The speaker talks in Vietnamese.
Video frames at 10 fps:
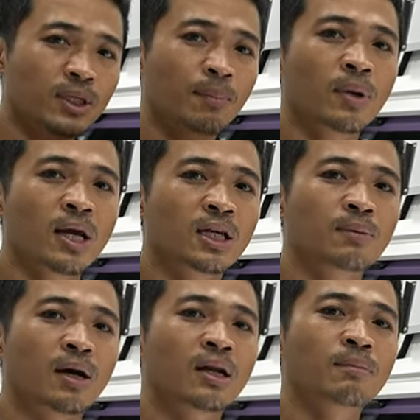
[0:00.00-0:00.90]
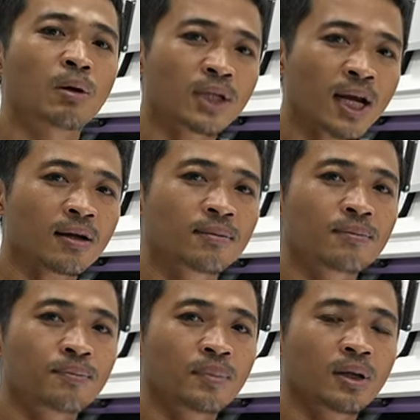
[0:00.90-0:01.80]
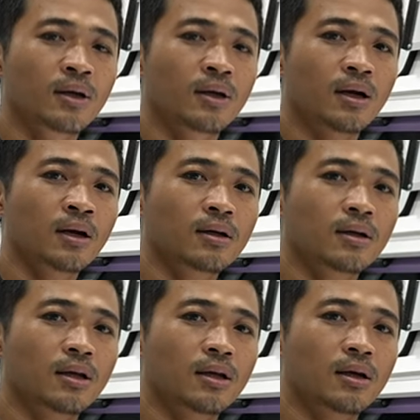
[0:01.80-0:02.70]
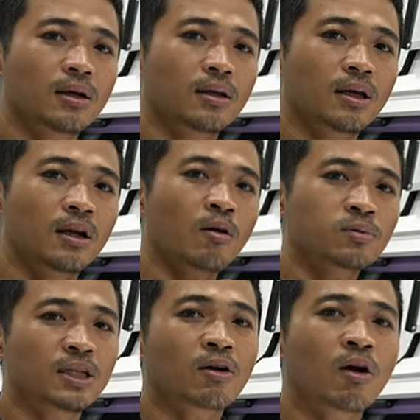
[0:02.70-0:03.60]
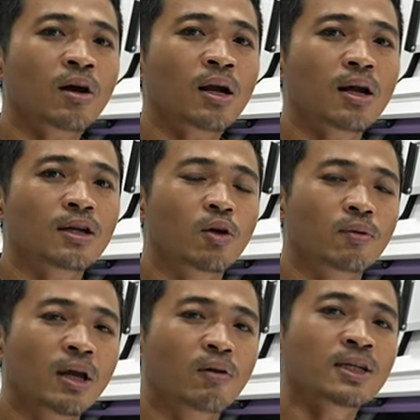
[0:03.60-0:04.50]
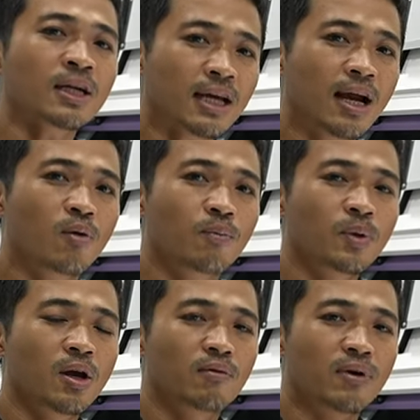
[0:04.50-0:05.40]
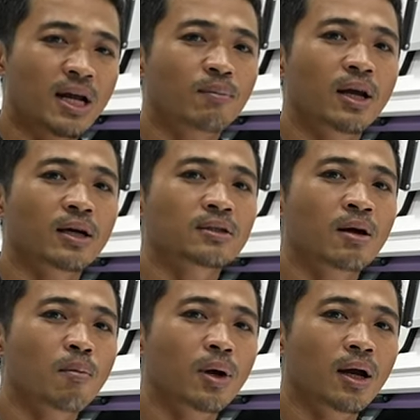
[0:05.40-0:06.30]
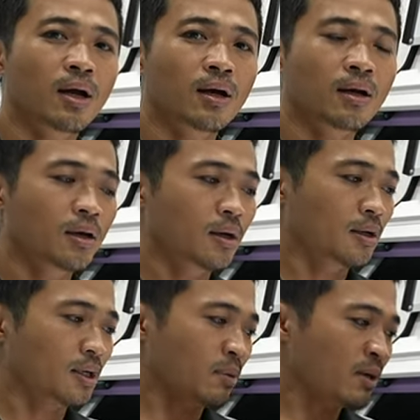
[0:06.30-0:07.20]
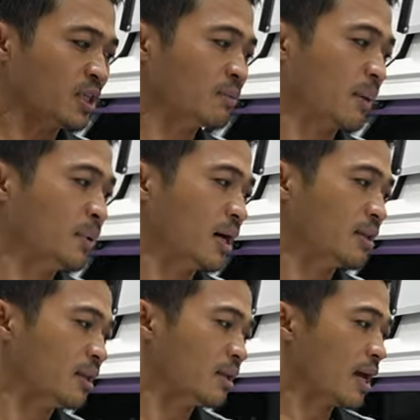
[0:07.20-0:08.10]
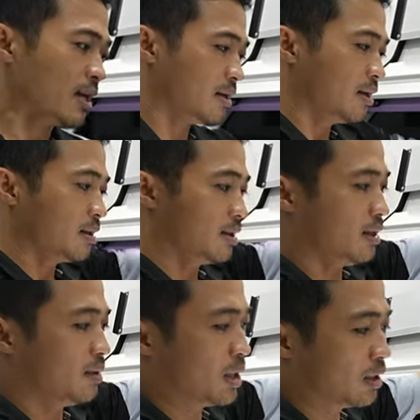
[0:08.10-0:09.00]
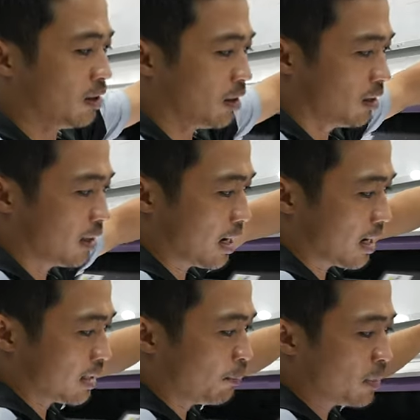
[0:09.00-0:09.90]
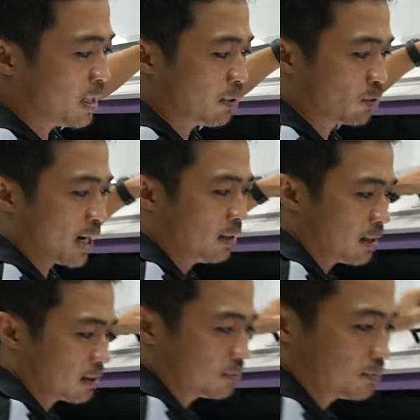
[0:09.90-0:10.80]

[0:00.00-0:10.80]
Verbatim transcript: chấm bi nhưng mà in màu sắc đó, thì nó cũng sẽ có rất là nhiều cái hiệu ứng khác nhau. Và đặc biệt trong các sản phẩm mình in tới đây thì mình có in là chấm bi màu trắng nè,